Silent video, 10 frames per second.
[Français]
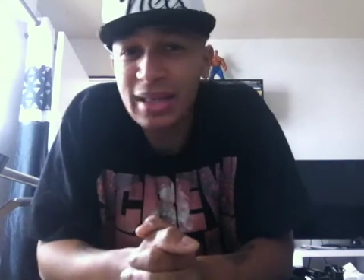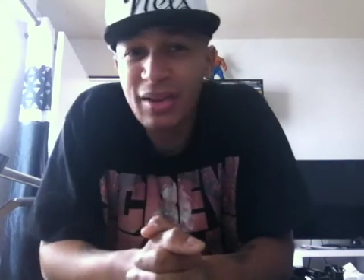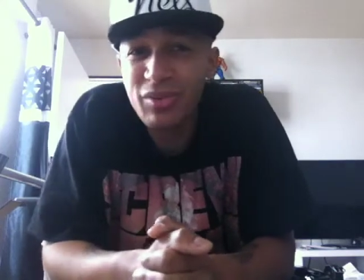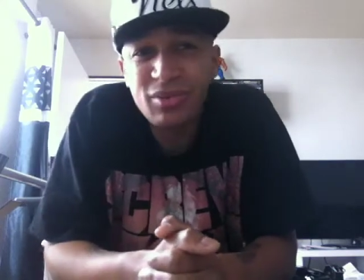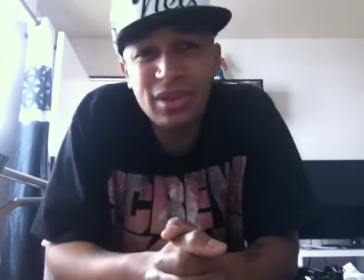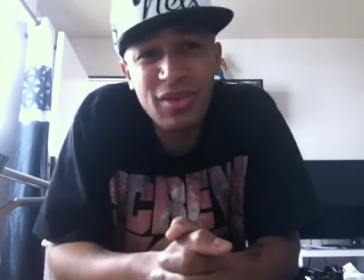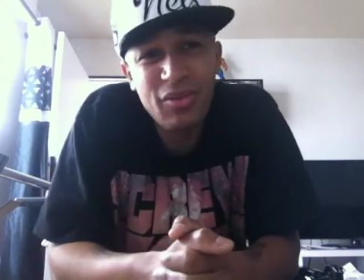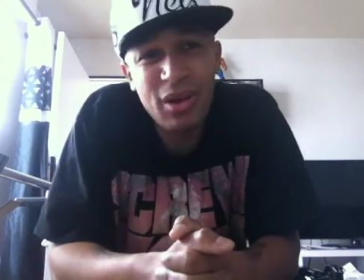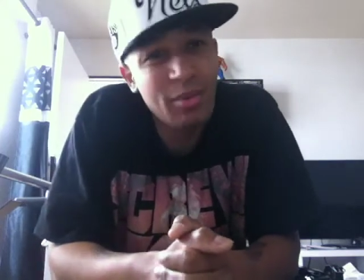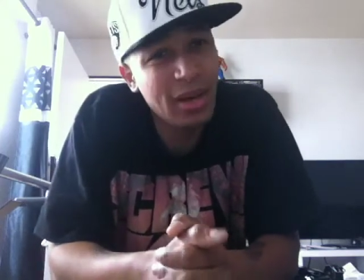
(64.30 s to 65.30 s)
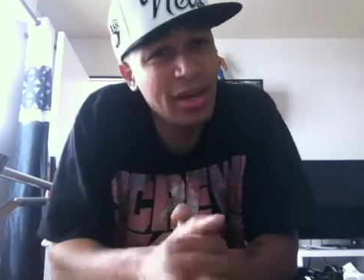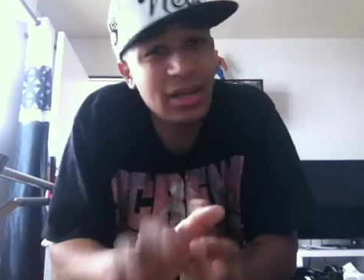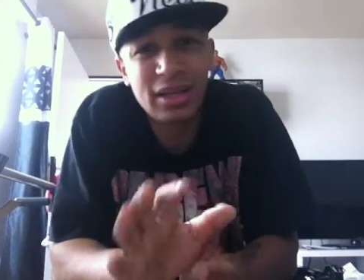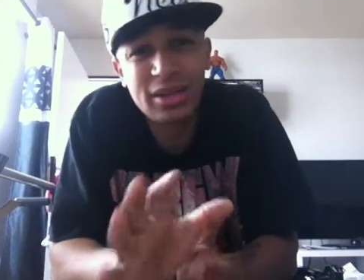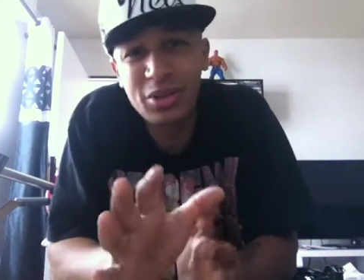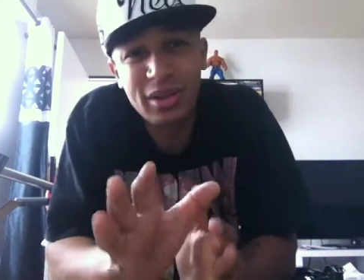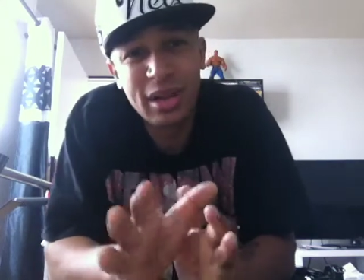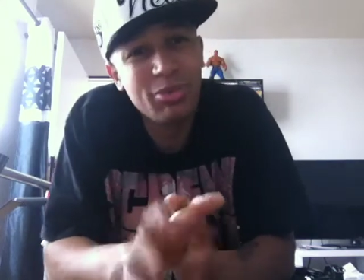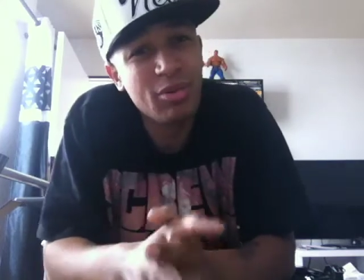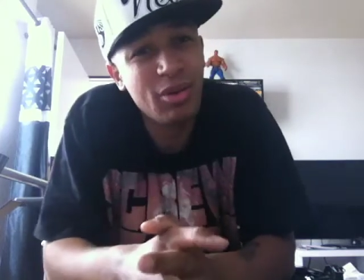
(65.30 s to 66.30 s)
t'as vu des fois, ben, t'en
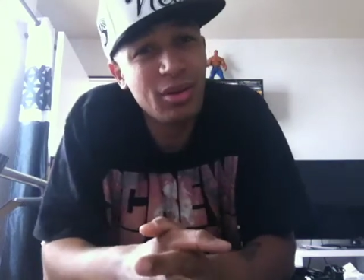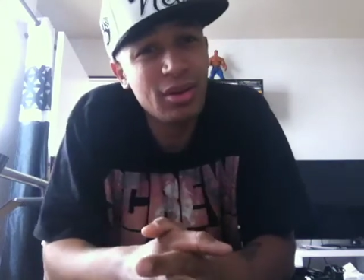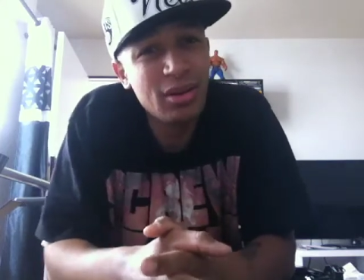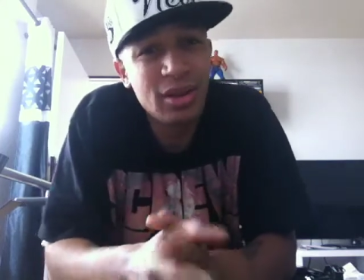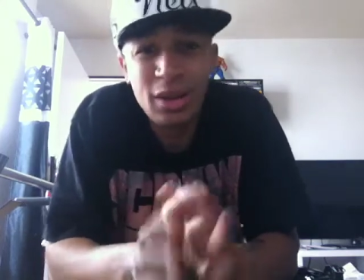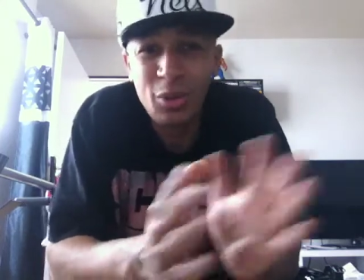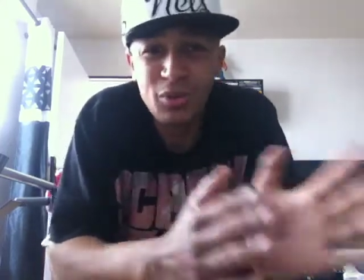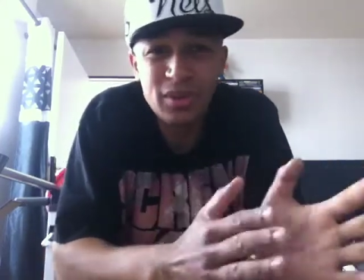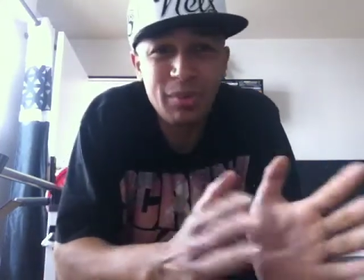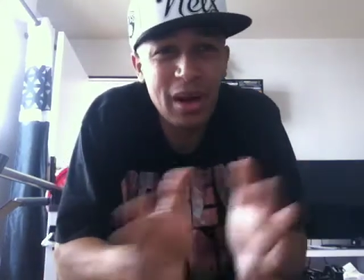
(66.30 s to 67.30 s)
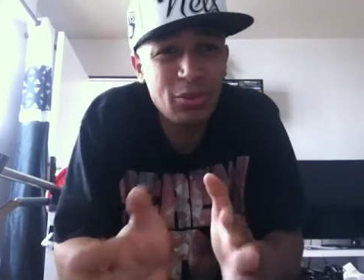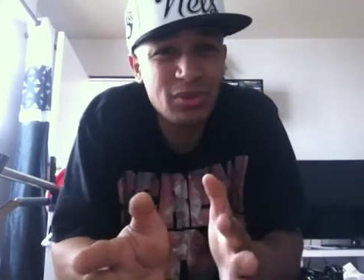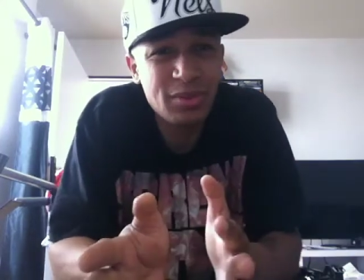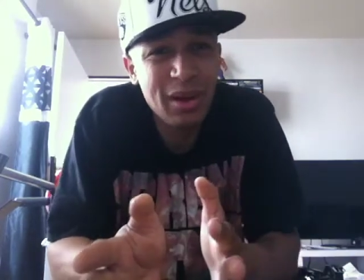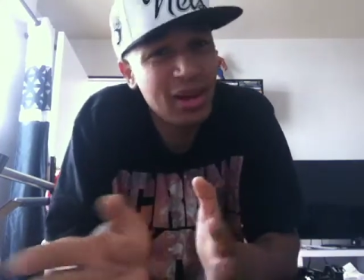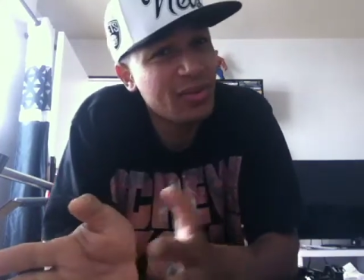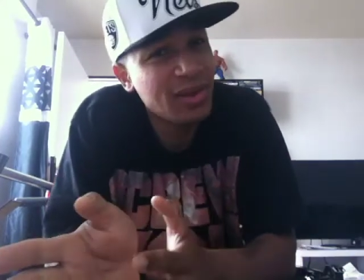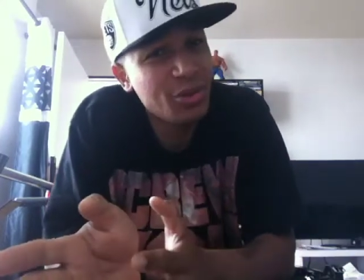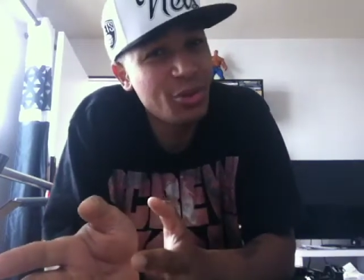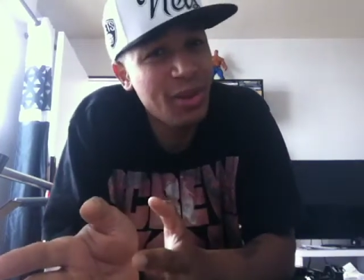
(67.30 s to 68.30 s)
as pour 11 euh, balles, 11 balles,
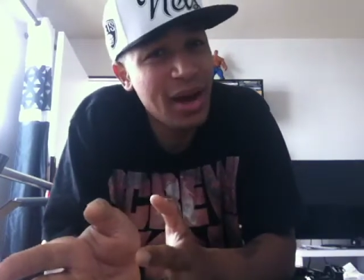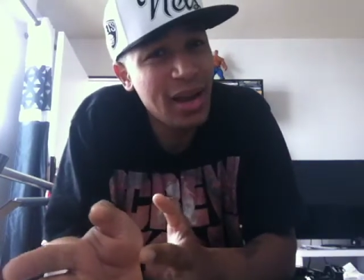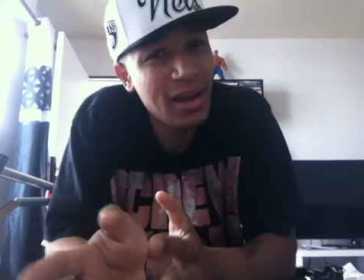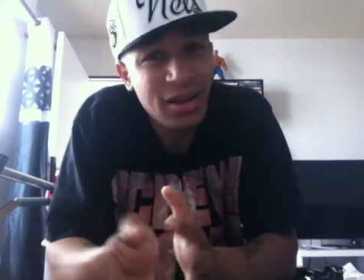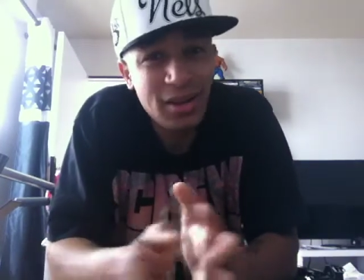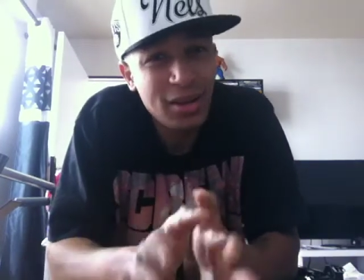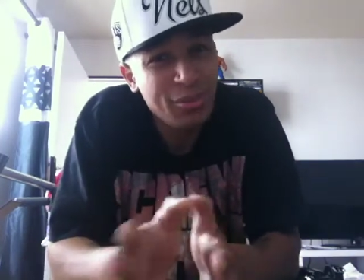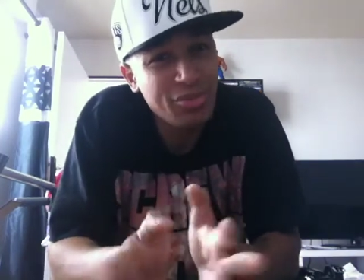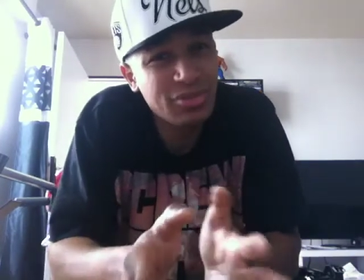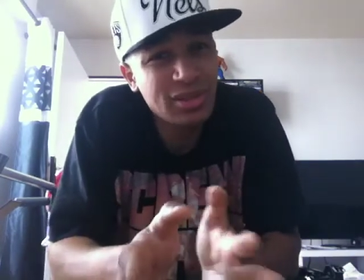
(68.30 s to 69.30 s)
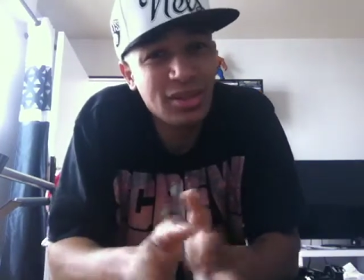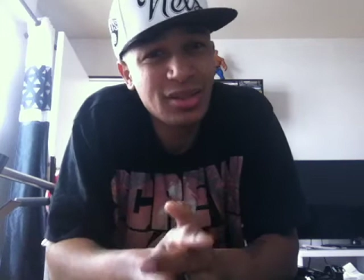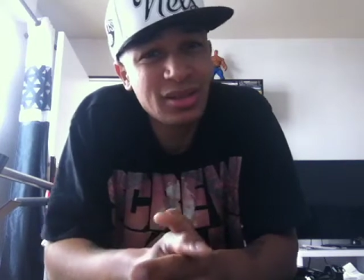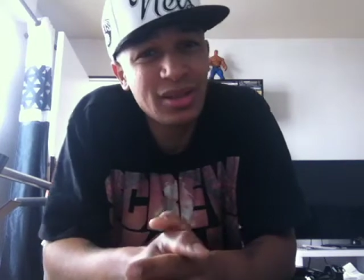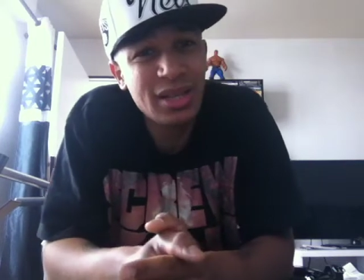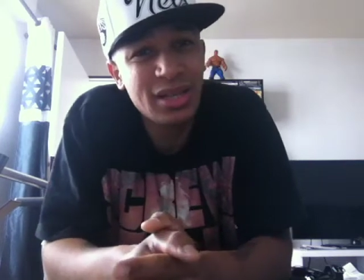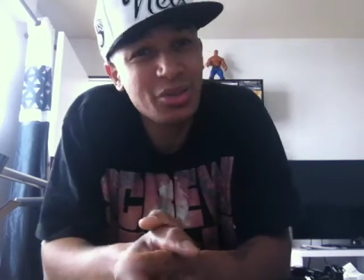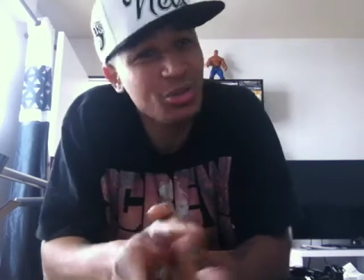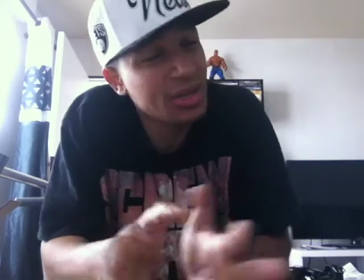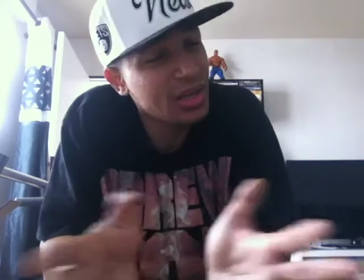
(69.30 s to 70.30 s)
22 balles, plus euh, les
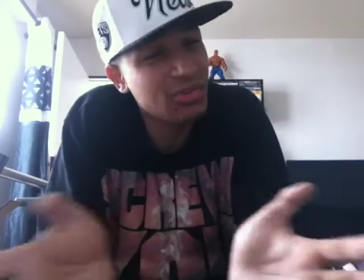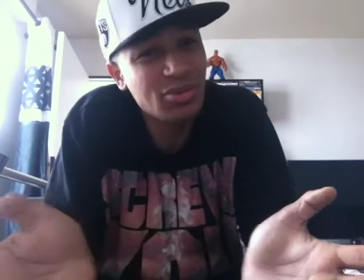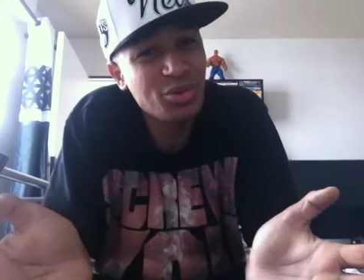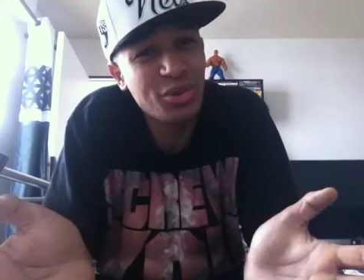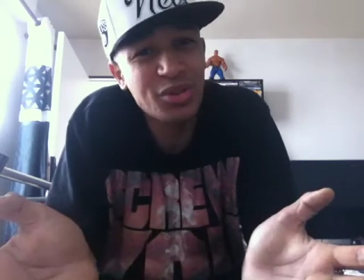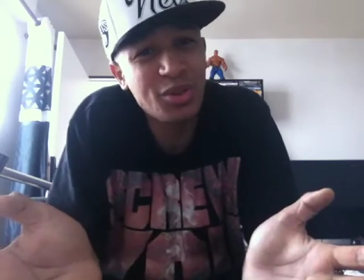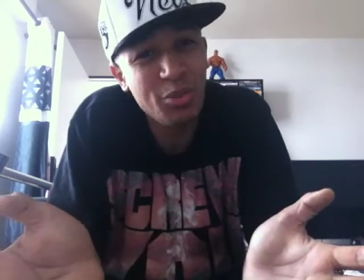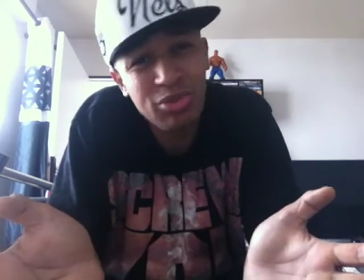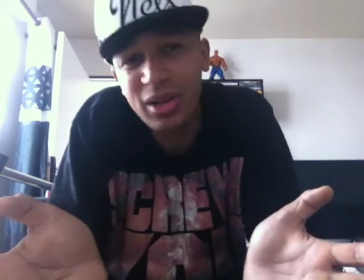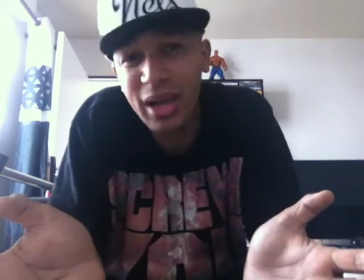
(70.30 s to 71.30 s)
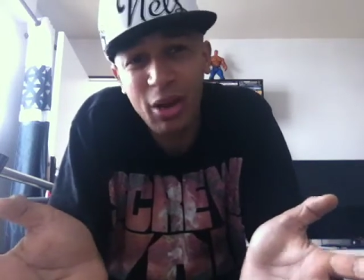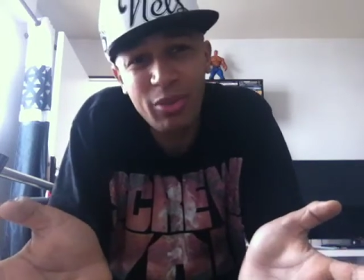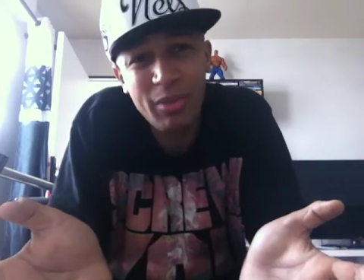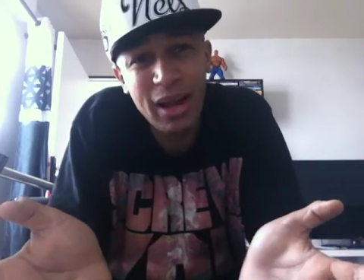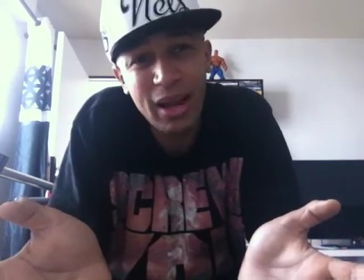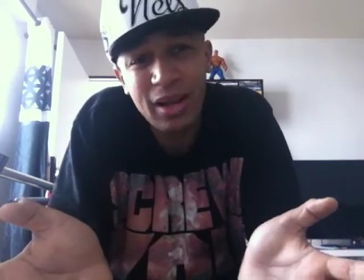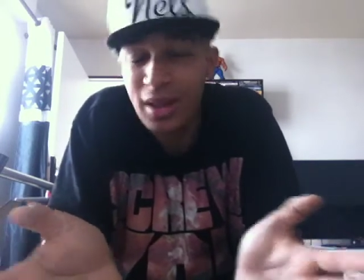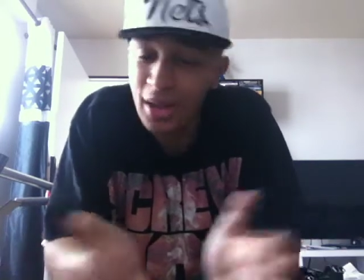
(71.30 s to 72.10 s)
trucs et tout, tu t'en sors pour 40 balles.